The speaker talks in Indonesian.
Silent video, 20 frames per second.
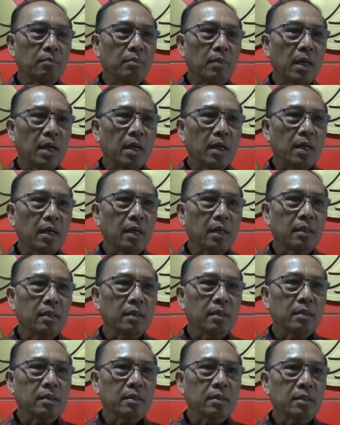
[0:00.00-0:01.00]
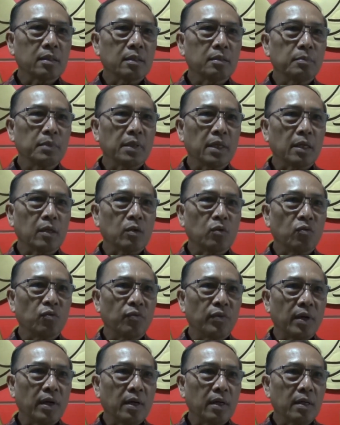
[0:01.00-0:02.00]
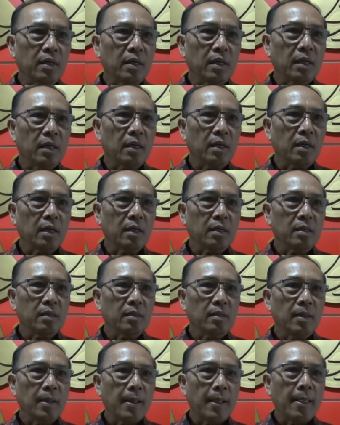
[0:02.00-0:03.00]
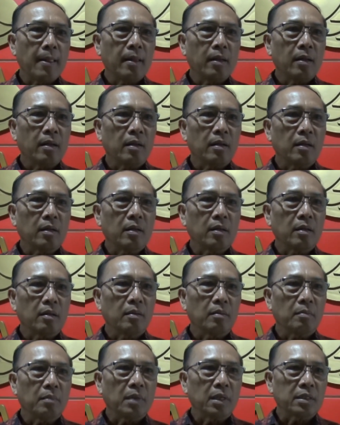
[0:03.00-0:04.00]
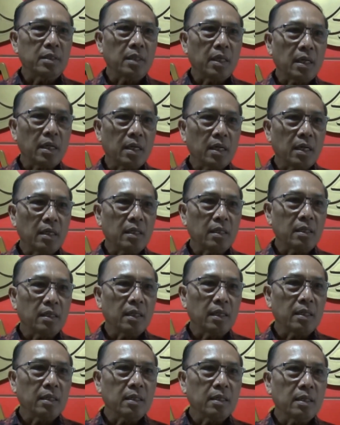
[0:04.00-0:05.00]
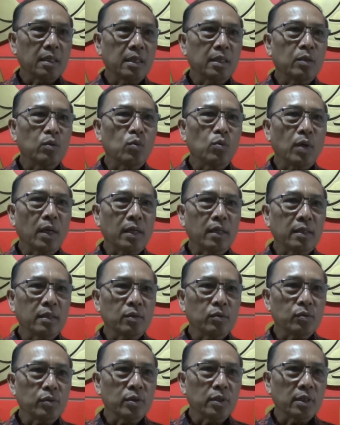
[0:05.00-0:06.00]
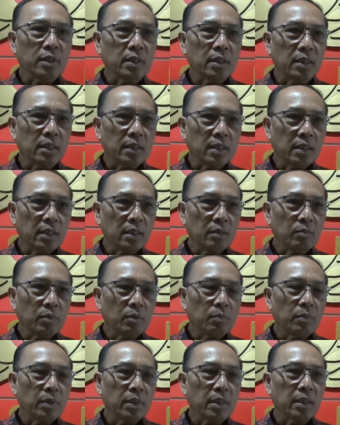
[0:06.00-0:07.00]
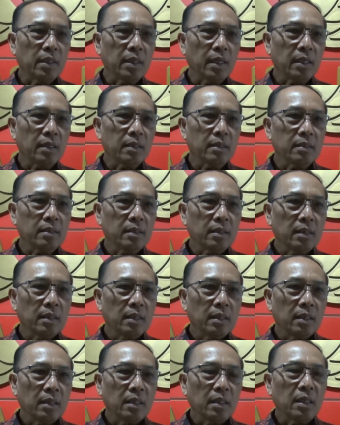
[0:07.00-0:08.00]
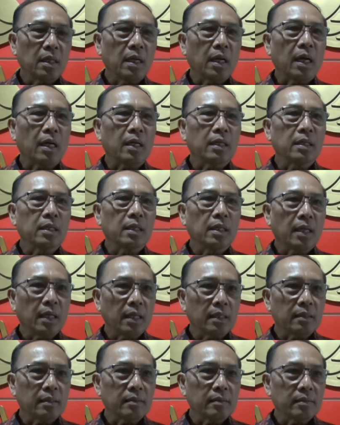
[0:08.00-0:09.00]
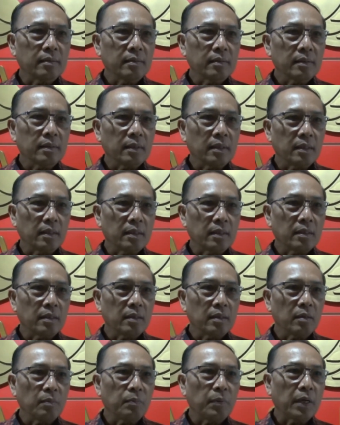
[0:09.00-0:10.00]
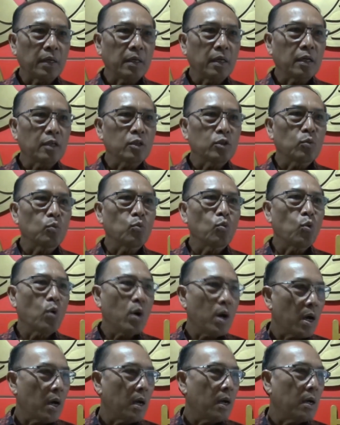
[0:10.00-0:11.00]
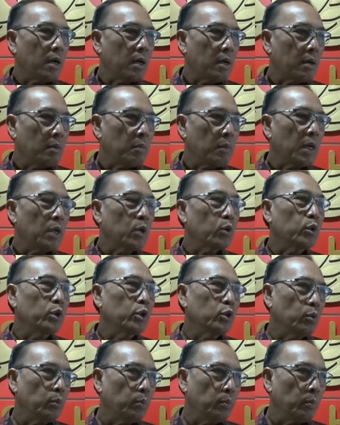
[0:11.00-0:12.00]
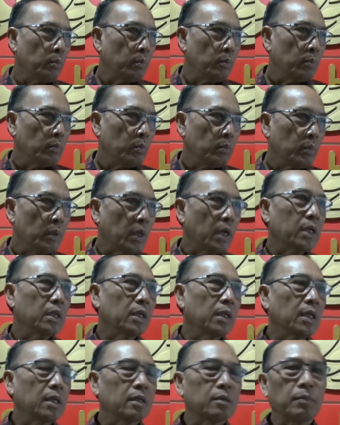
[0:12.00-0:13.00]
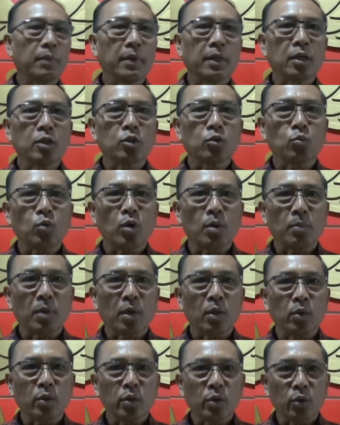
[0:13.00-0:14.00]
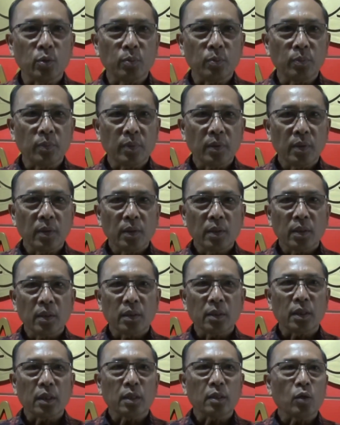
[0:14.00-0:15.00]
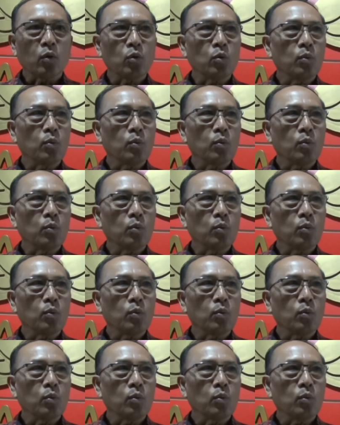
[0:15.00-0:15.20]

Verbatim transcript: dikembangkan sedemikian rupa agar e, masyarakat dan lingkungan itu sendiri memberikan keadilan e, kepada semua makhluk hidup keadilan kepada semua makhluk hidup kita